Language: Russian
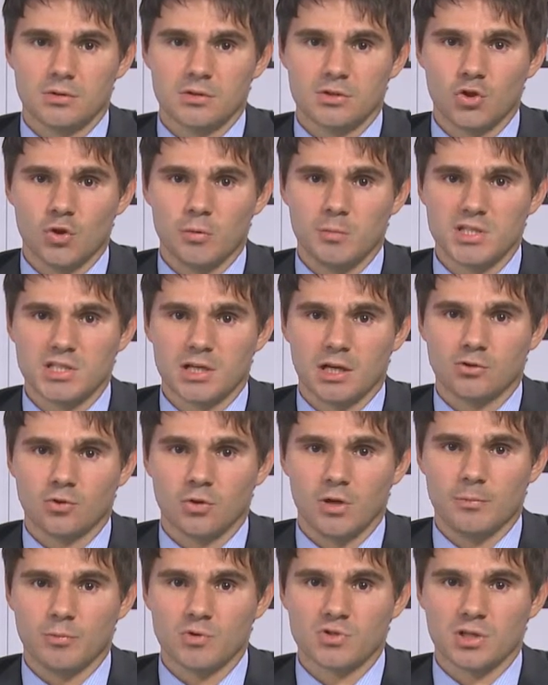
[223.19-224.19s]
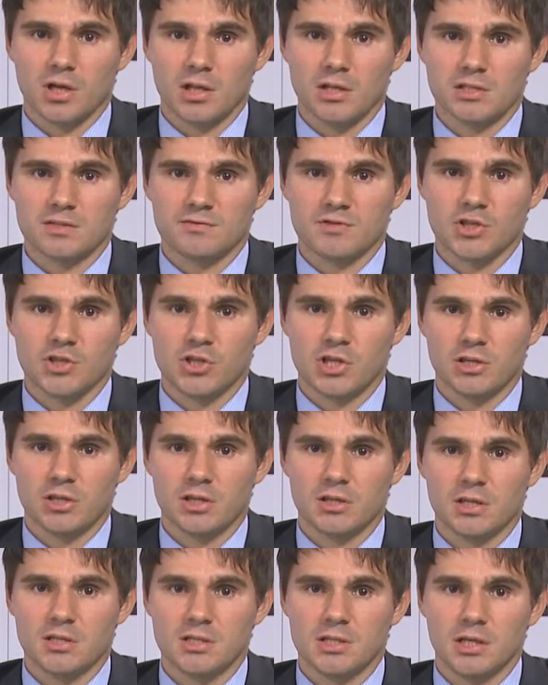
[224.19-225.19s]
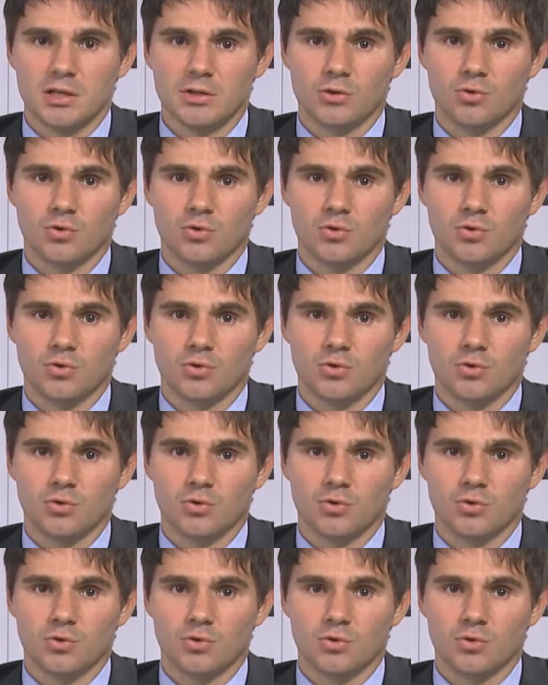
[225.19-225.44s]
стоимость которой опускалась в течение недели